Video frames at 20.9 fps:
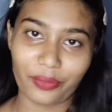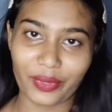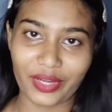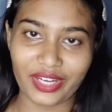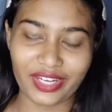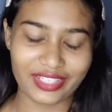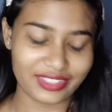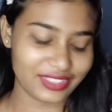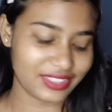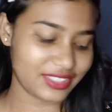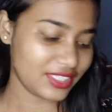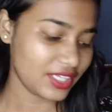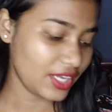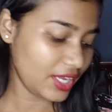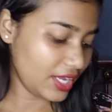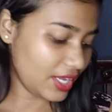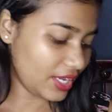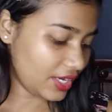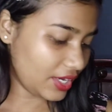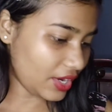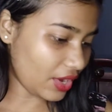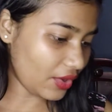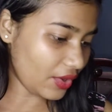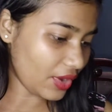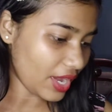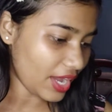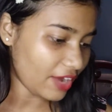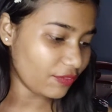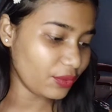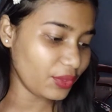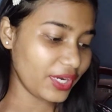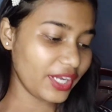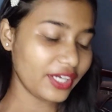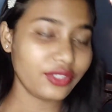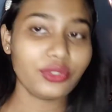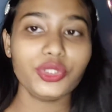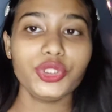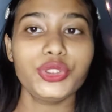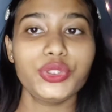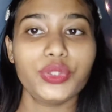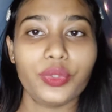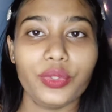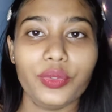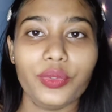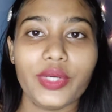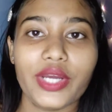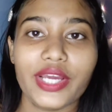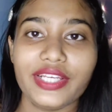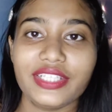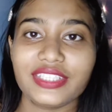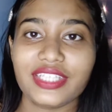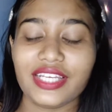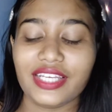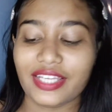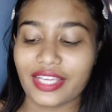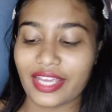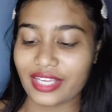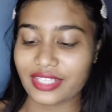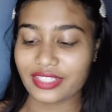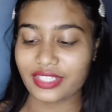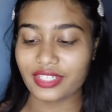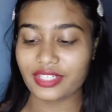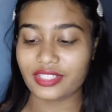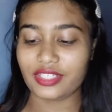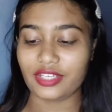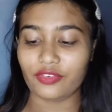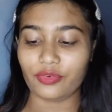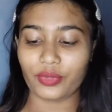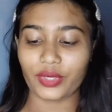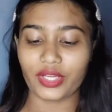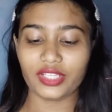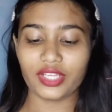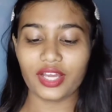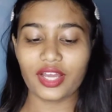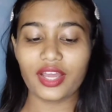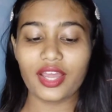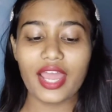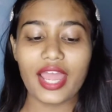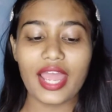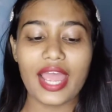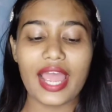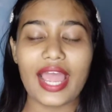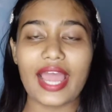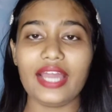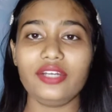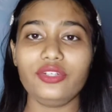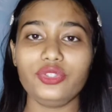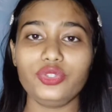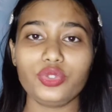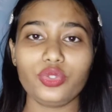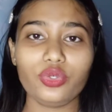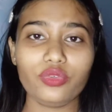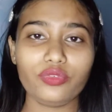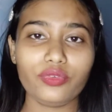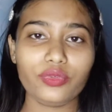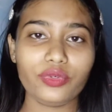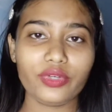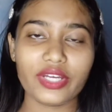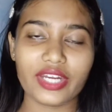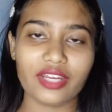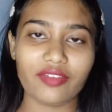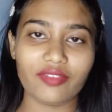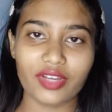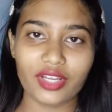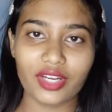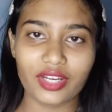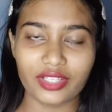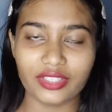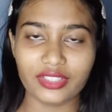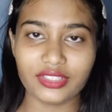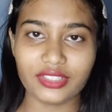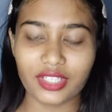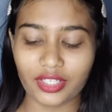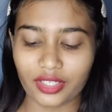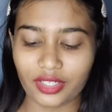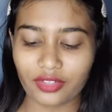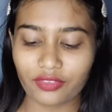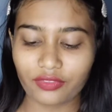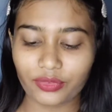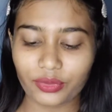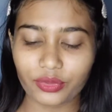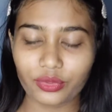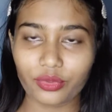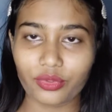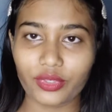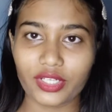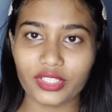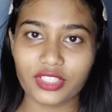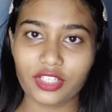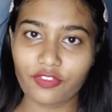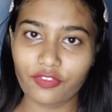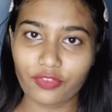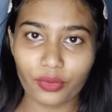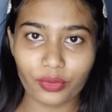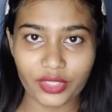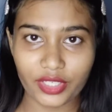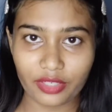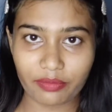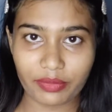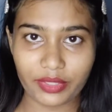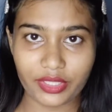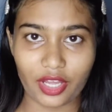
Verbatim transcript: हुआ लेंस नाउ आई वुड लाइक टू शो यू गाइज कि कैसे रिसीव हुआ था एंड जो वो ग्रे वाला लेंस था ना वो थोड़ा सा फोल्डेड भी